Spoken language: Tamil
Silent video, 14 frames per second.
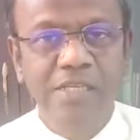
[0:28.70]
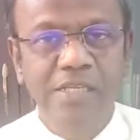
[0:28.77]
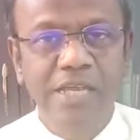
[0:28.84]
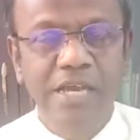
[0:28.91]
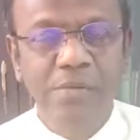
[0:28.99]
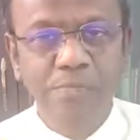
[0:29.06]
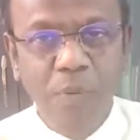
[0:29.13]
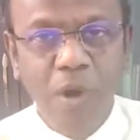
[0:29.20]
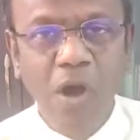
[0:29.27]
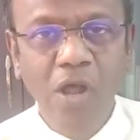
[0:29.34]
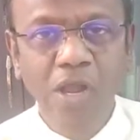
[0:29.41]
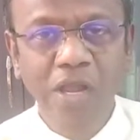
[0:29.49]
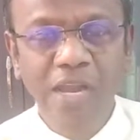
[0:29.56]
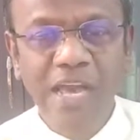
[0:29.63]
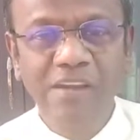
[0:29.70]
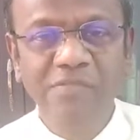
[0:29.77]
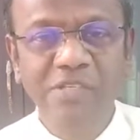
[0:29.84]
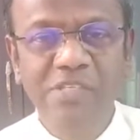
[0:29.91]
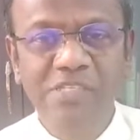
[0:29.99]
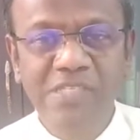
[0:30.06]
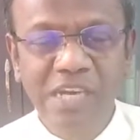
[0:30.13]
that Paul, after
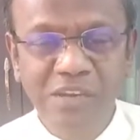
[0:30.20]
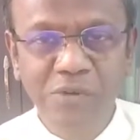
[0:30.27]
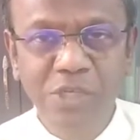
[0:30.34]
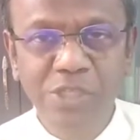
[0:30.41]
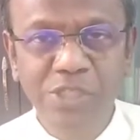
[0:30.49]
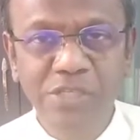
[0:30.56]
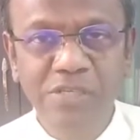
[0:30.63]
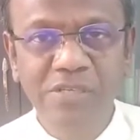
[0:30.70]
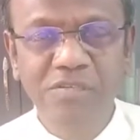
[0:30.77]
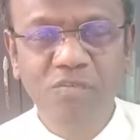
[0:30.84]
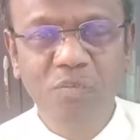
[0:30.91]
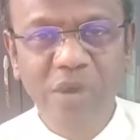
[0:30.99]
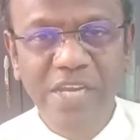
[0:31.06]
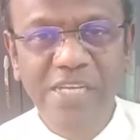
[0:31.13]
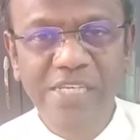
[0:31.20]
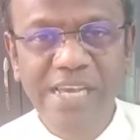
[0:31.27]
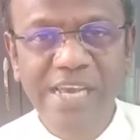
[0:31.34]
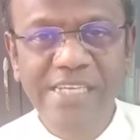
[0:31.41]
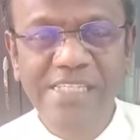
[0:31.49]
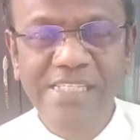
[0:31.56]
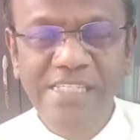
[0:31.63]
his conversion, went
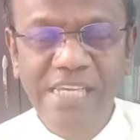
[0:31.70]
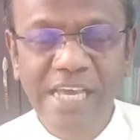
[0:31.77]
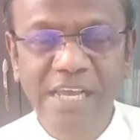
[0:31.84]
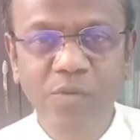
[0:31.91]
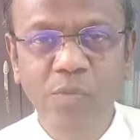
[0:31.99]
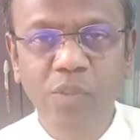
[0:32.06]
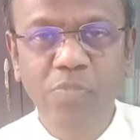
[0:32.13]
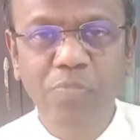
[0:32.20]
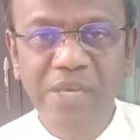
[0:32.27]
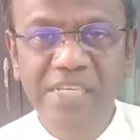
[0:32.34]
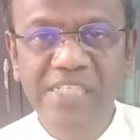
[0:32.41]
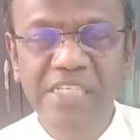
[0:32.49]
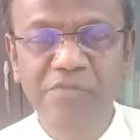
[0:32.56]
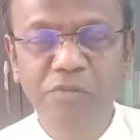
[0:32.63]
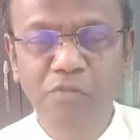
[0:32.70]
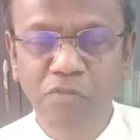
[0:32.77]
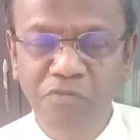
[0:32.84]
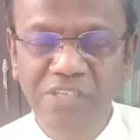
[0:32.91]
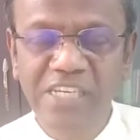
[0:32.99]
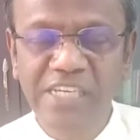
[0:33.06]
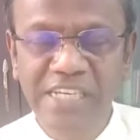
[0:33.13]
and stayed with Peter for
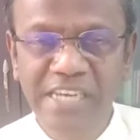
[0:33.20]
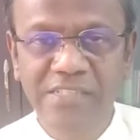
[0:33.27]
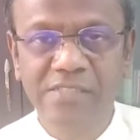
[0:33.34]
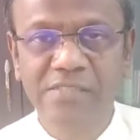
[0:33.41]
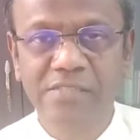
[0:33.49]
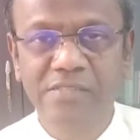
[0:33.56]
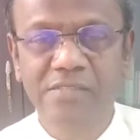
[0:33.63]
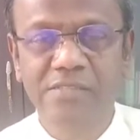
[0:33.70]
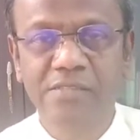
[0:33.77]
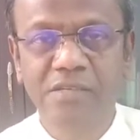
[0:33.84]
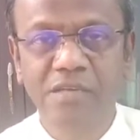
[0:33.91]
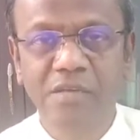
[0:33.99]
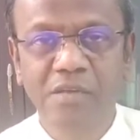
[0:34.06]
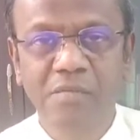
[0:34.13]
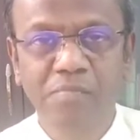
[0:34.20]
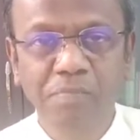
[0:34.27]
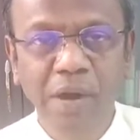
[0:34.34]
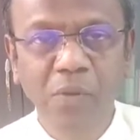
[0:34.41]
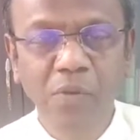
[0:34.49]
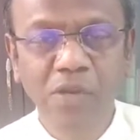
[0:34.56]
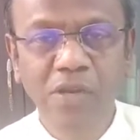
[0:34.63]
15 days.
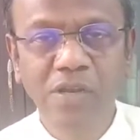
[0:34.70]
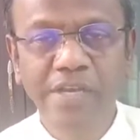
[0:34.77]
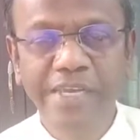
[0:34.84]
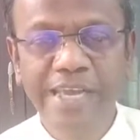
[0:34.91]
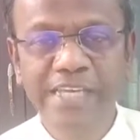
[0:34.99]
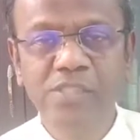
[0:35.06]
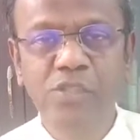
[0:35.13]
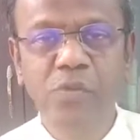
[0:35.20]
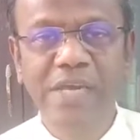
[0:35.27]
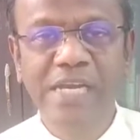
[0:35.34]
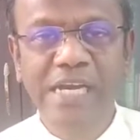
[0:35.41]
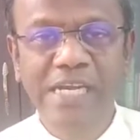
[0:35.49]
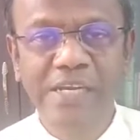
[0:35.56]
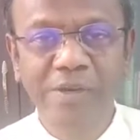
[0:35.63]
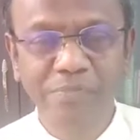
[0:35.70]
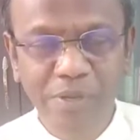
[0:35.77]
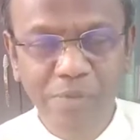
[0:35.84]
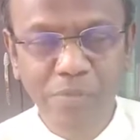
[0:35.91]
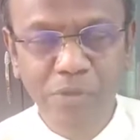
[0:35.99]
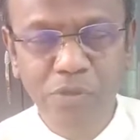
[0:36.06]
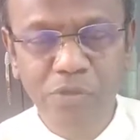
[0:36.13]
பவுல் இயேசுவை கண்ட
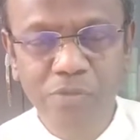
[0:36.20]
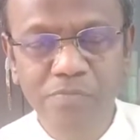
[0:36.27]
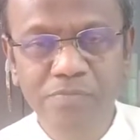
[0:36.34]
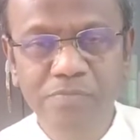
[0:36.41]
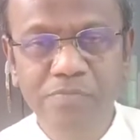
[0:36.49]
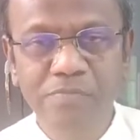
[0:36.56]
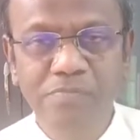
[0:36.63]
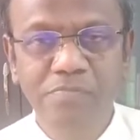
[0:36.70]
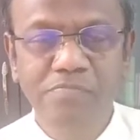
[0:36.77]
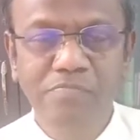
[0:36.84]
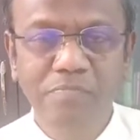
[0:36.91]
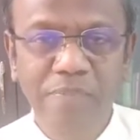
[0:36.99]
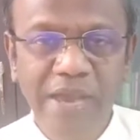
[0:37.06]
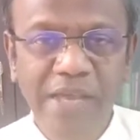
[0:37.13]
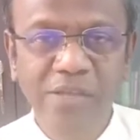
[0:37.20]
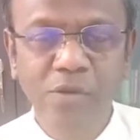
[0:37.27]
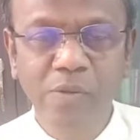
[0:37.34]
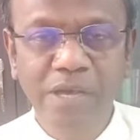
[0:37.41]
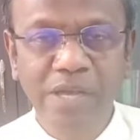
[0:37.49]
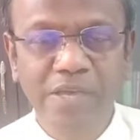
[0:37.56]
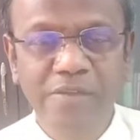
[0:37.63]
பின்பு
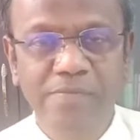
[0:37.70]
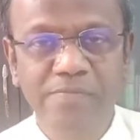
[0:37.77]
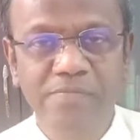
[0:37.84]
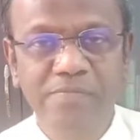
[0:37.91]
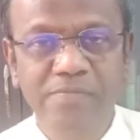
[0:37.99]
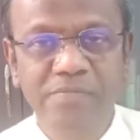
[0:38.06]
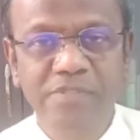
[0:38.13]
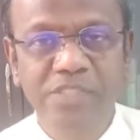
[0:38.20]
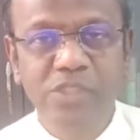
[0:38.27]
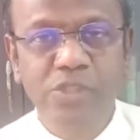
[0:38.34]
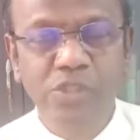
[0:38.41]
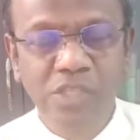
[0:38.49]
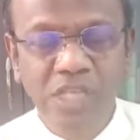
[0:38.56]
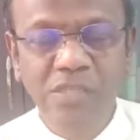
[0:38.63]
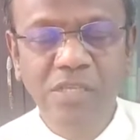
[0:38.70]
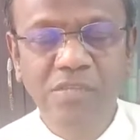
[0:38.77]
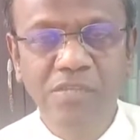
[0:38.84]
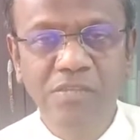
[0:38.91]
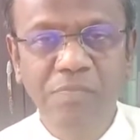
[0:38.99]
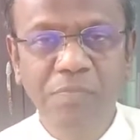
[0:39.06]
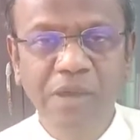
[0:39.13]
பேதுருவை
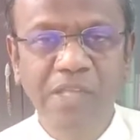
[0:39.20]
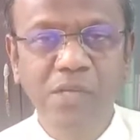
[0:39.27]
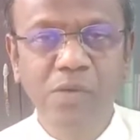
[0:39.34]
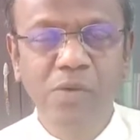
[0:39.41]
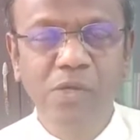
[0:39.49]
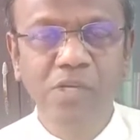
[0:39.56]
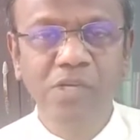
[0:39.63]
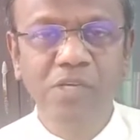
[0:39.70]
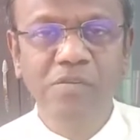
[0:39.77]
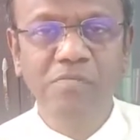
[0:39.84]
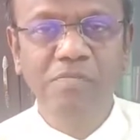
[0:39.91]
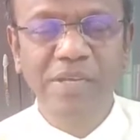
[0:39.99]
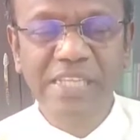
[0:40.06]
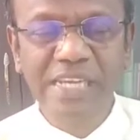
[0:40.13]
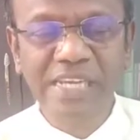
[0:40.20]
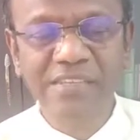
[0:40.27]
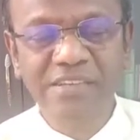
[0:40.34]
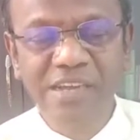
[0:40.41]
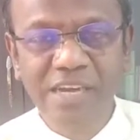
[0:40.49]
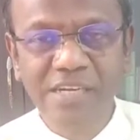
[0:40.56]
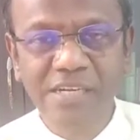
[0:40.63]
சந்தித்து பேதுருவோடு பதினைந்து
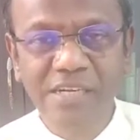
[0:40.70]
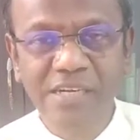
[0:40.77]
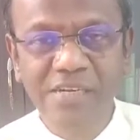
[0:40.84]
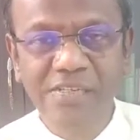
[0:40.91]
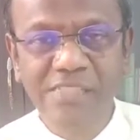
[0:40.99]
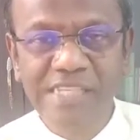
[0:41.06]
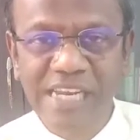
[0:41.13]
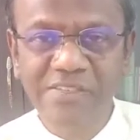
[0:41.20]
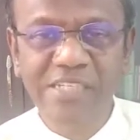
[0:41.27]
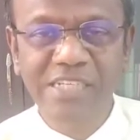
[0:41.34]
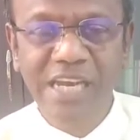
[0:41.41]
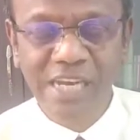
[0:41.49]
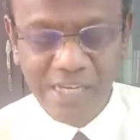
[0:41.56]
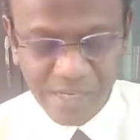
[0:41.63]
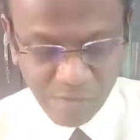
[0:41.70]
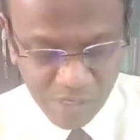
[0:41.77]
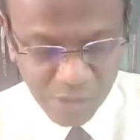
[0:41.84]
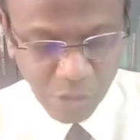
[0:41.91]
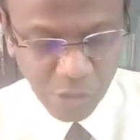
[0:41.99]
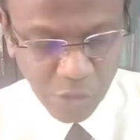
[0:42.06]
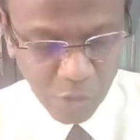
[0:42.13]
நாட்கள் செலவிட்டார் என்று
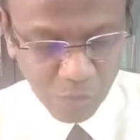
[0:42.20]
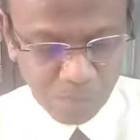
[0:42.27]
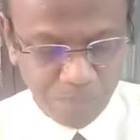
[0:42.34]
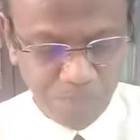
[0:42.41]
வாசிக்கிறோம்